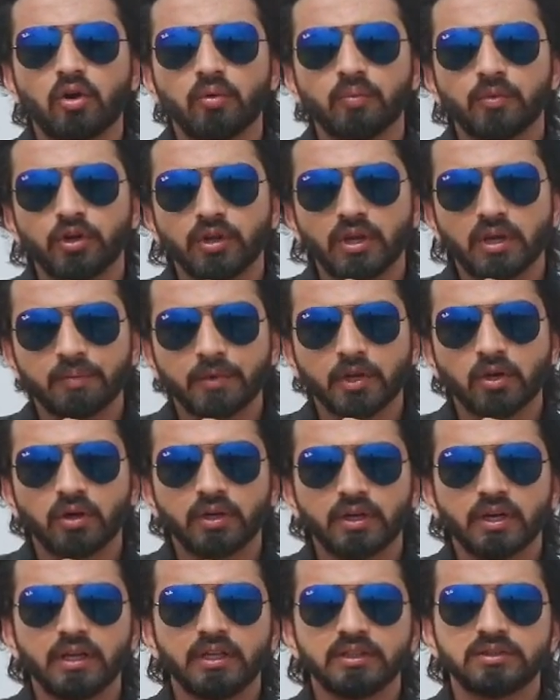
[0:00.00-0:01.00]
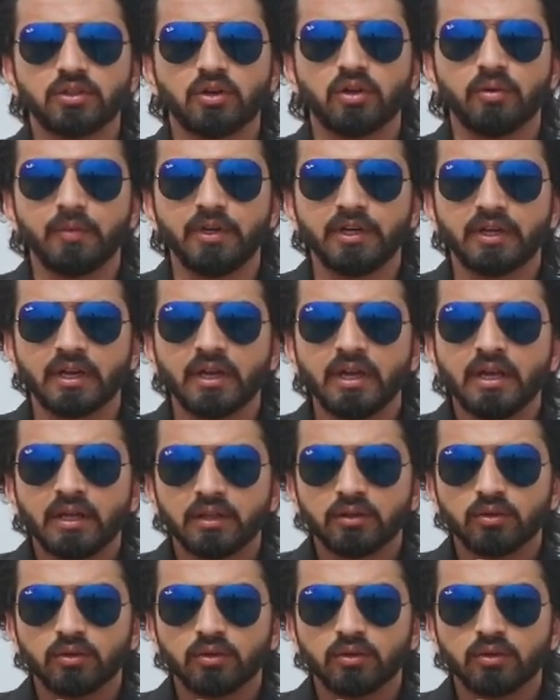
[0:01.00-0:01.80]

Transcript: अराउंड बोर्ड यहाँ पर क्वार्टरली इंस्टॉलमेंट है